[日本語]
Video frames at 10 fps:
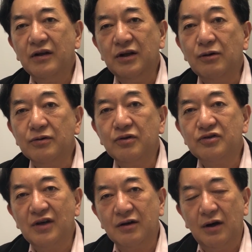日本の
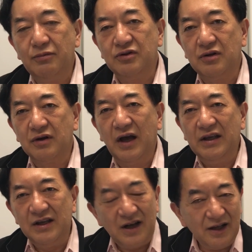記者クラブっていうのが
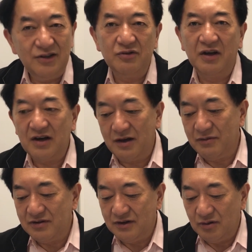いかに上から
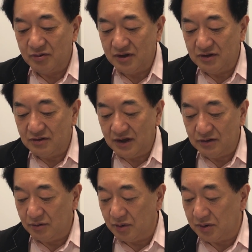目線で遅れてるか
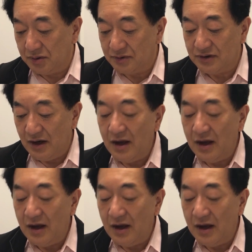ということでございます